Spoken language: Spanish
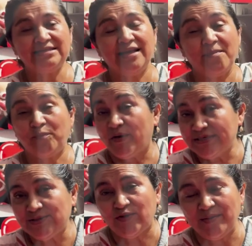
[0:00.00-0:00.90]
se ha
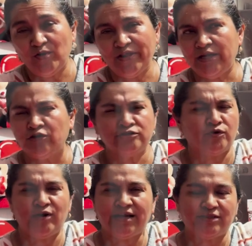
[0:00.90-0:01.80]
puesto de moda y no
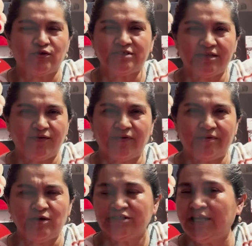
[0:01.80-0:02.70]
solo el 14 de
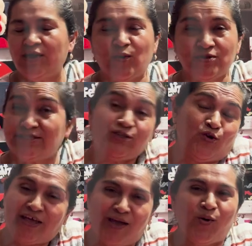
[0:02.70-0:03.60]
febrero,
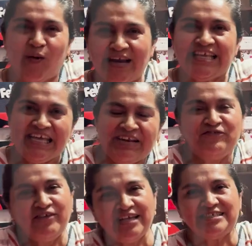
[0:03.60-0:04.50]
sino que en cualquier
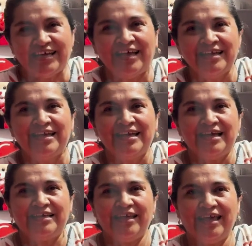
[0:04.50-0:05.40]
fecha
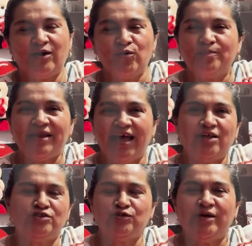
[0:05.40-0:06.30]
de cumpleaños o